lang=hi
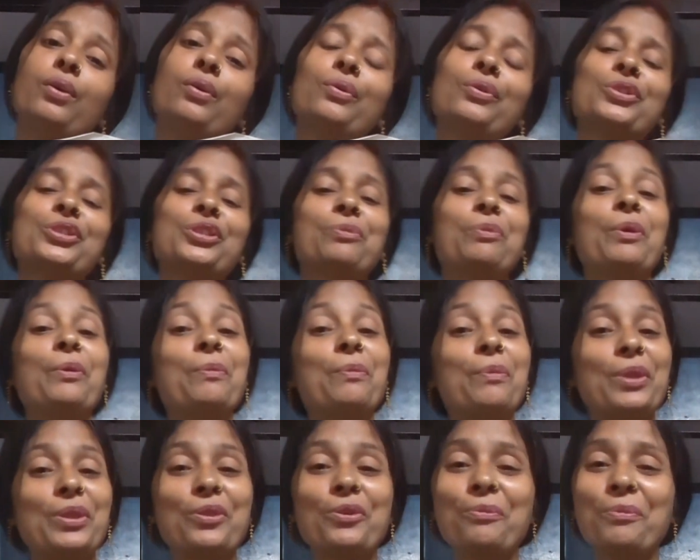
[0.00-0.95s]
उस
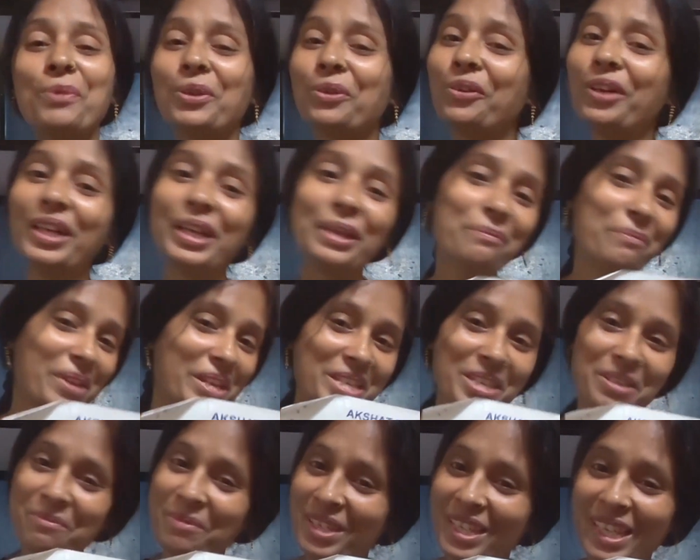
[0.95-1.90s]
समय तो बिल्कुल
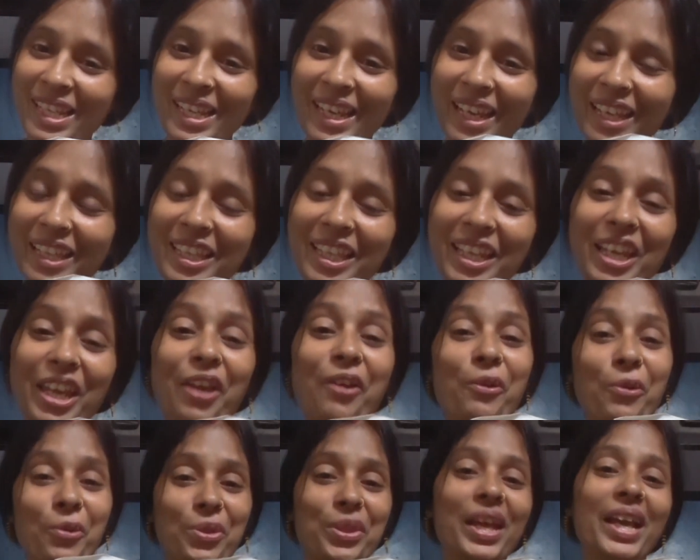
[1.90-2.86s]
डिप्रेशन में चली गई थी ये
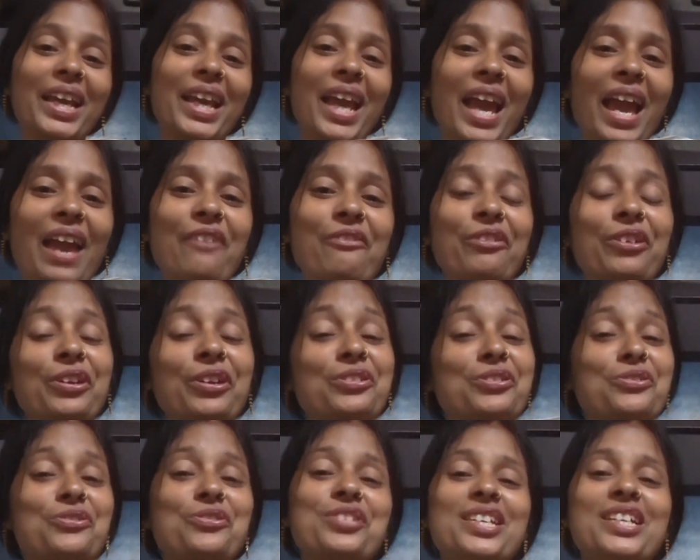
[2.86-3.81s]
होता क्या है फिर
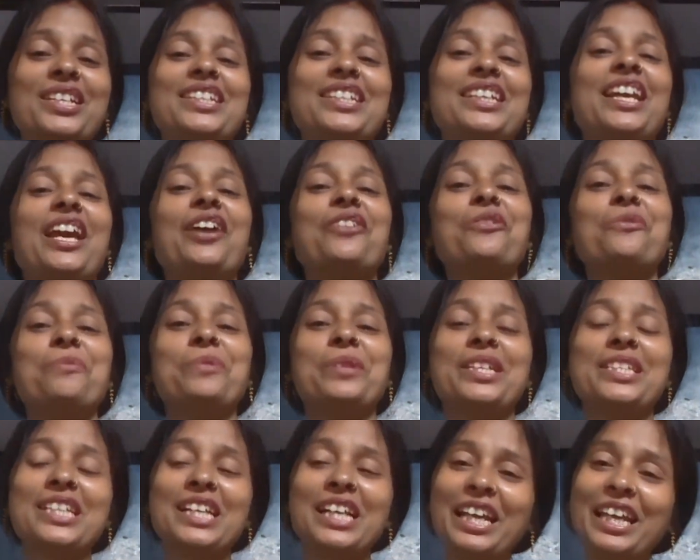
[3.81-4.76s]
उसको सर्च किया तो पता
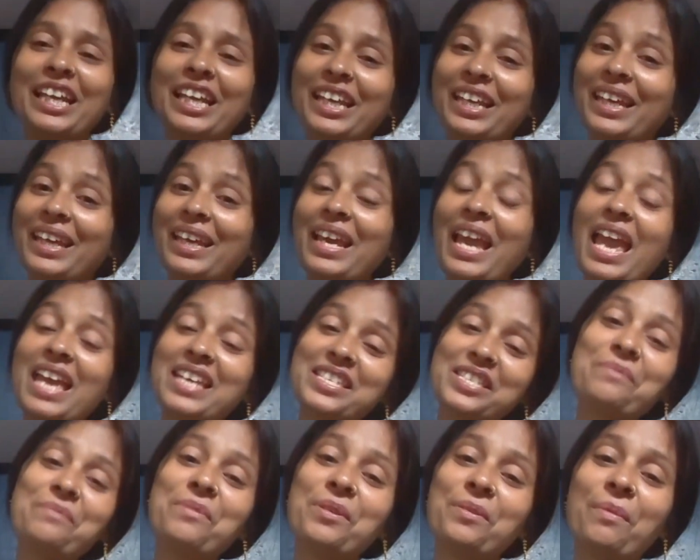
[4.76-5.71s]
चला कि ये
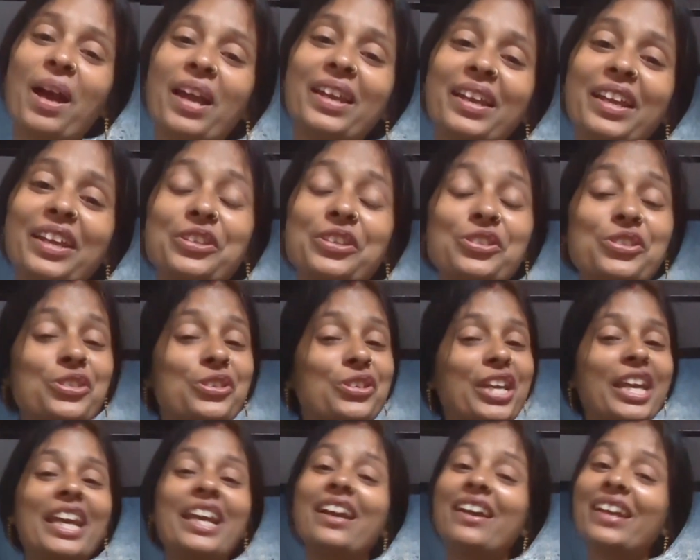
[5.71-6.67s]
ऐसी बीमारी है जिससे
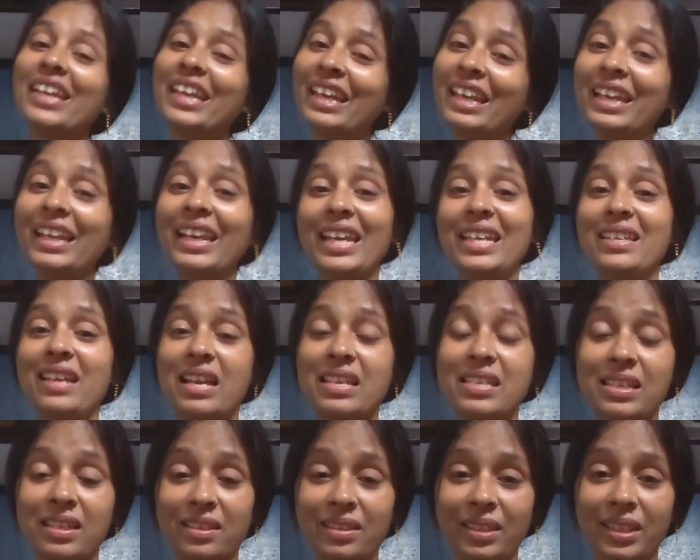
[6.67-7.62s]
ठीक की ही नहीं जा
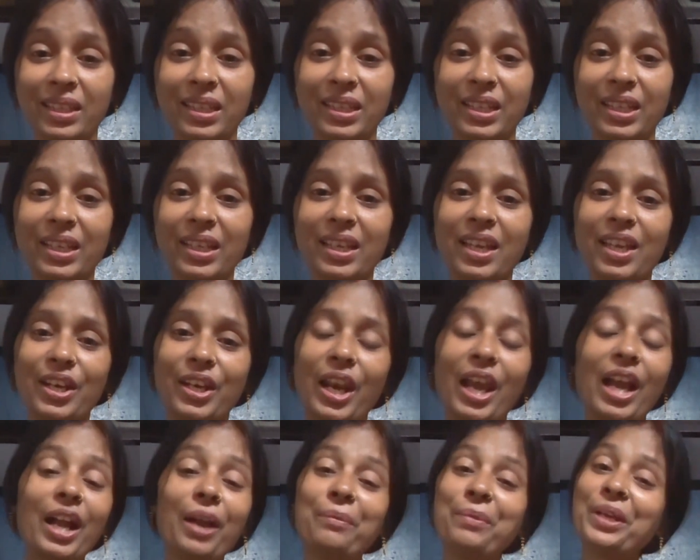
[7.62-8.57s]
सकती
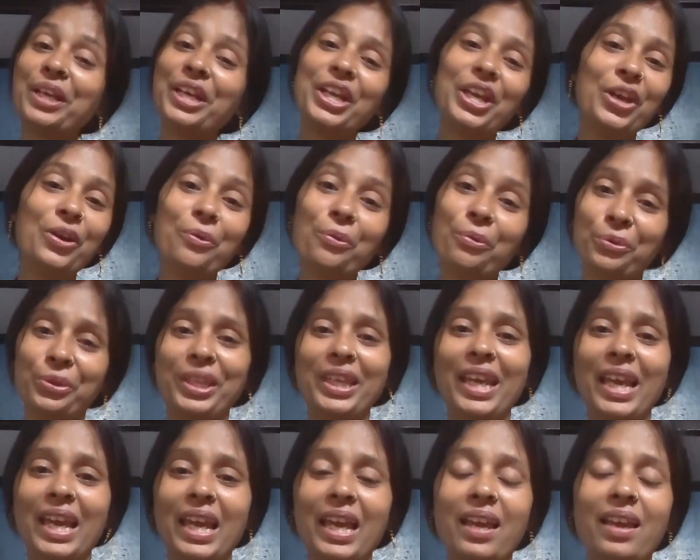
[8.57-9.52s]
ना कभी ये ठीक होती
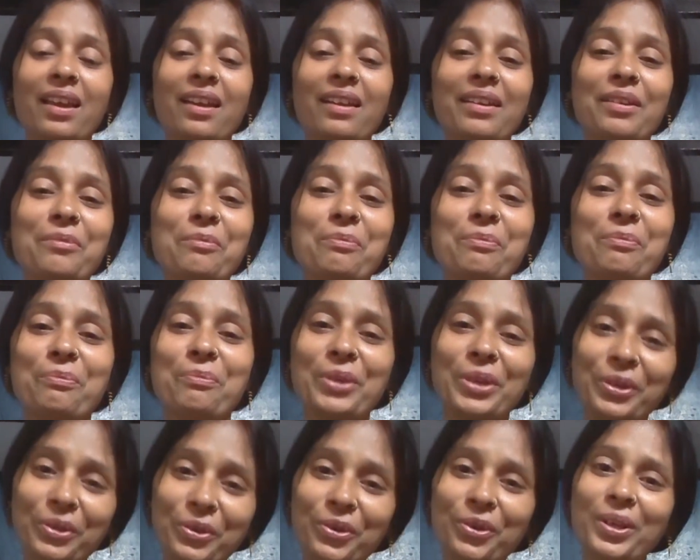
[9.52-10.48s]
है
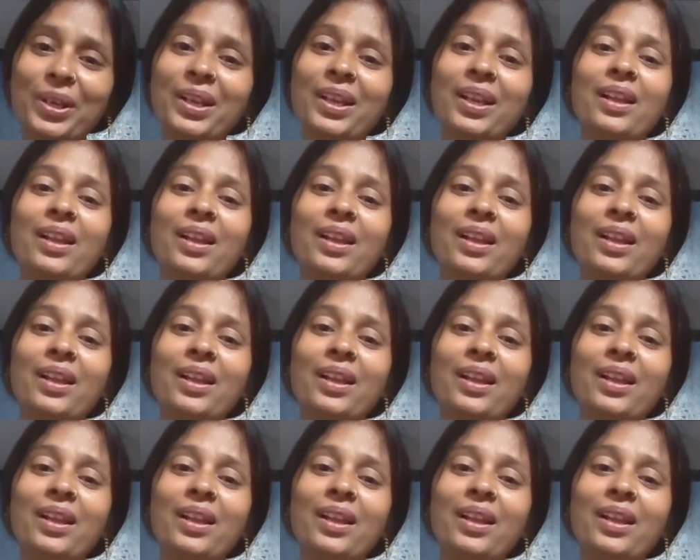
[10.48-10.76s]
बिल्कुल